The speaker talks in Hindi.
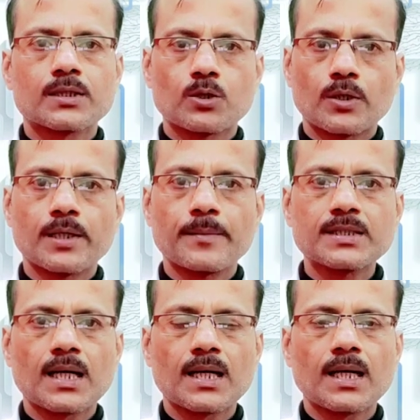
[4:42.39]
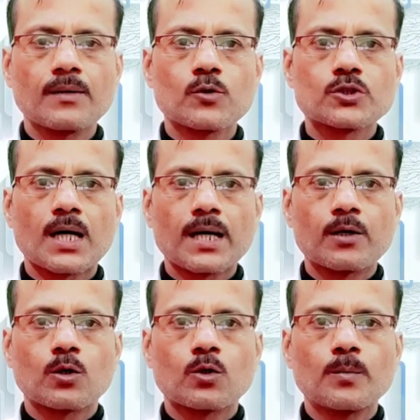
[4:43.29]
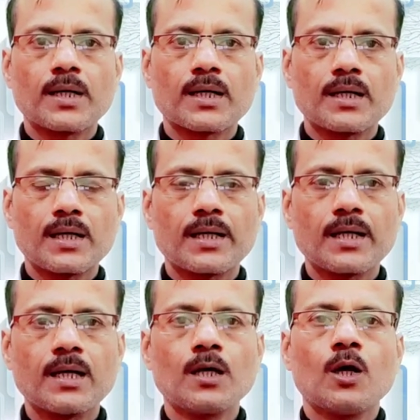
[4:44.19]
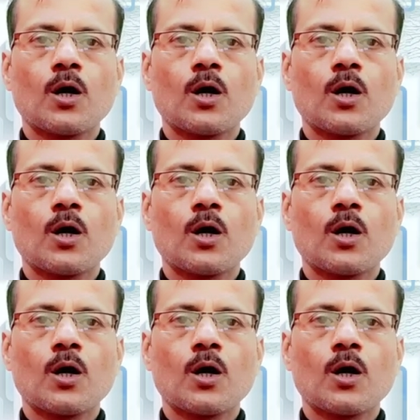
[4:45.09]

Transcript: अथॉरिटी में जाना है वो सारे डॉक्यूमेंट लेने हैं